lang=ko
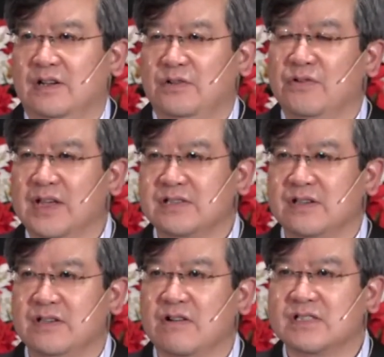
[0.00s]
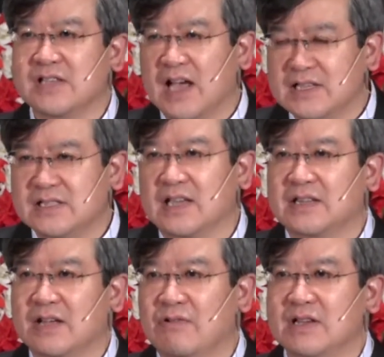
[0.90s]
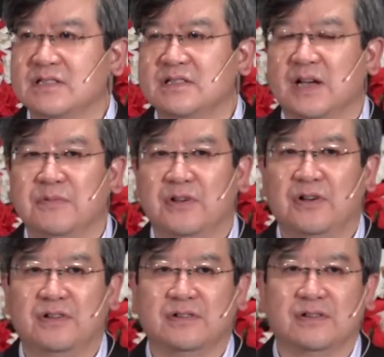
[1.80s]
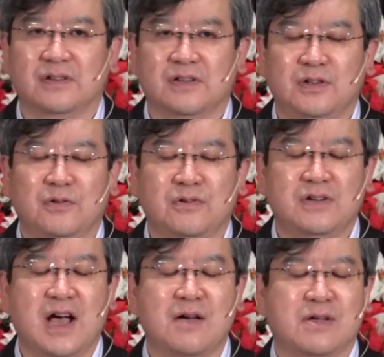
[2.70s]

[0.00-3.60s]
통해서 역사하시겠다고 하신다면 그리고 그,